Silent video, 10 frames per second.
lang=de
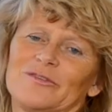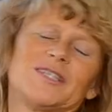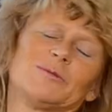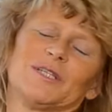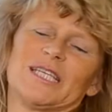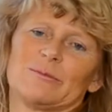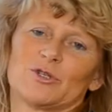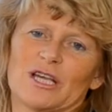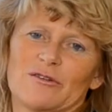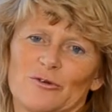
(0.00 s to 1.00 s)
wie Sie mit Ihrem
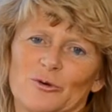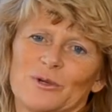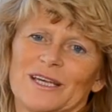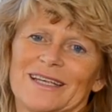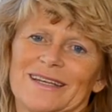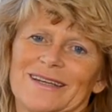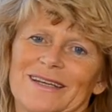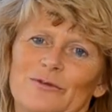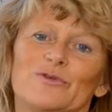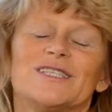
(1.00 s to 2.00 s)
Chef umgehen?
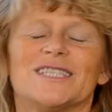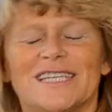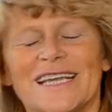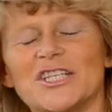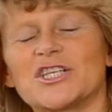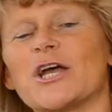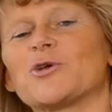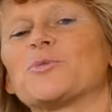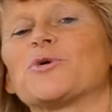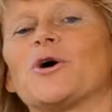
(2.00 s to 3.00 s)
Wie Sie die
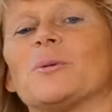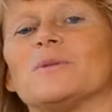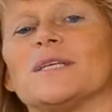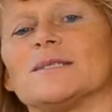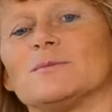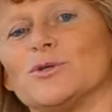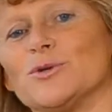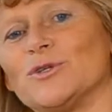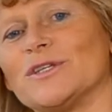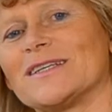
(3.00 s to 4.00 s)
Entscheidung bekommen, die Sie
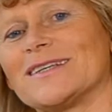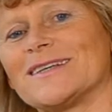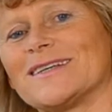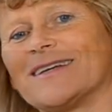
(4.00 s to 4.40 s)
benötigen?